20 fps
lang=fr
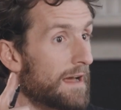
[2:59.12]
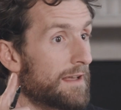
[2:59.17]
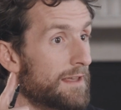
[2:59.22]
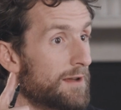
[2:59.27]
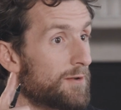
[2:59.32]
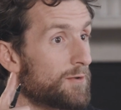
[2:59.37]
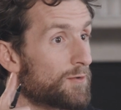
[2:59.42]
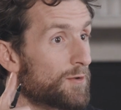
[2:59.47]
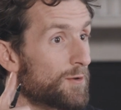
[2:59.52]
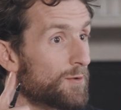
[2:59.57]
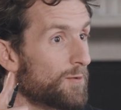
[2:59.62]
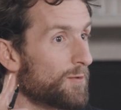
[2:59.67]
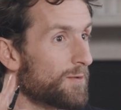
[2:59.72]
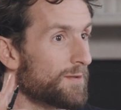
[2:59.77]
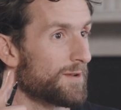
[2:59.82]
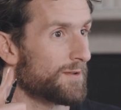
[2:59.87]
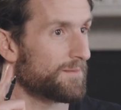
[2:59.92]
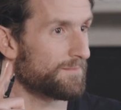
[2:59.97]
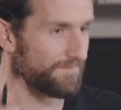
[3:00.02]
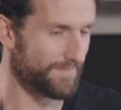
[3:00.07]
là, il y a une
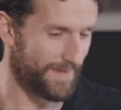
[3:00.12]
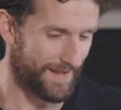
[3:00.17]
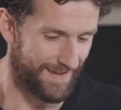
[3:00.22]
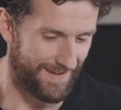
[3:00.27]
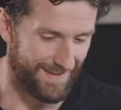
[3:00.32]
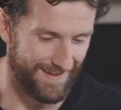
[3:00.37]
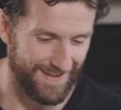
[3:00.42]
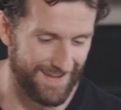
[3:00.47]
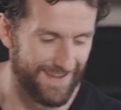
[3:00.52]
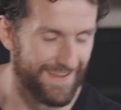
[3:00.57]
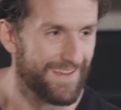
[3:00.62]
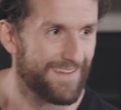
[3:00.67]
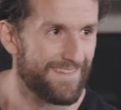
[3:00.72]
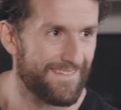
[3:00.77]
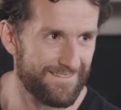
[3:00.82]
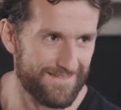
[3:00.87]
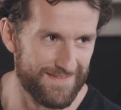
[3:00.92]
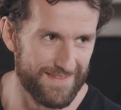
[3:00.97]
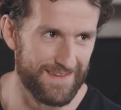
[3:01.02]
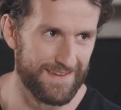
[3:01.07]
seconde. Quand j'ai dit tu étais
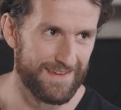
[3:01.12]
à